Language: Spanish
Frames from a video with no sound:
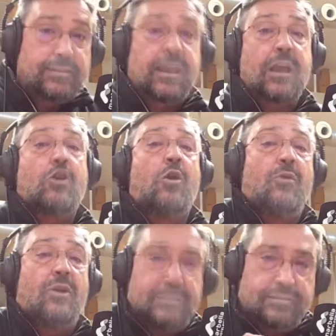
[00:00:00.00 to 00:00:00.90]
Y que,
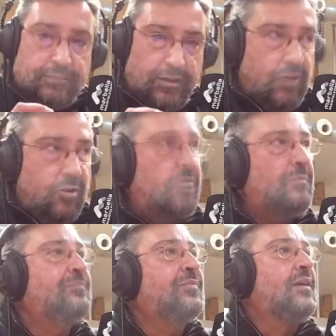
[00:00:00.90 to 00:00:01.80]
como les digo,
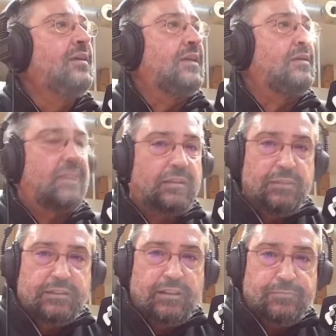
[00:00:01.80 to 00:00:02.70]

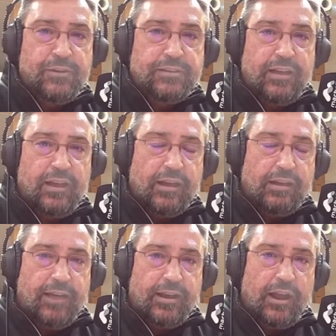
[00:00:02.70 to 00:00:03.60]
inmediatamente después de
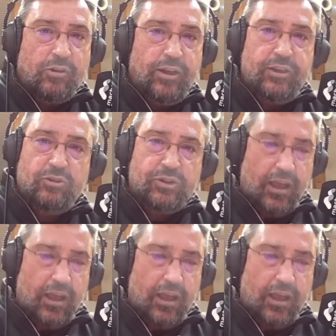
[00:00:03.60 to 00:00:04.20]
acabar con ellos,